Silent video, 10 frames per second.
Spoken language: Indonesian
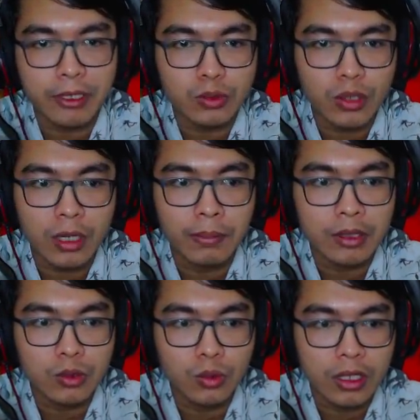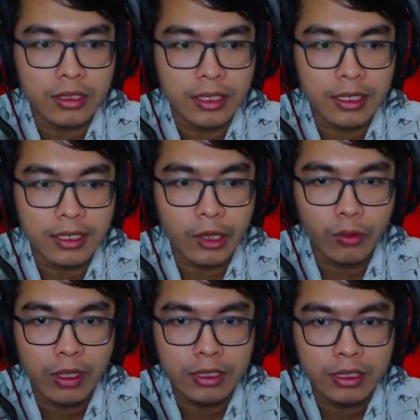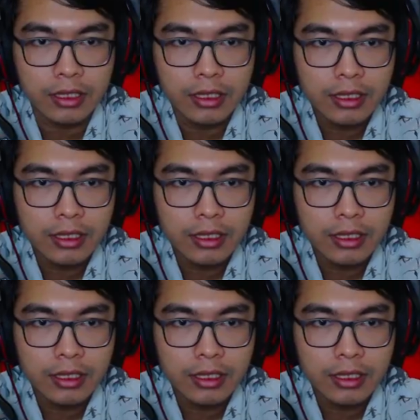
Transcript: pasukan bantuan yang lewat nih.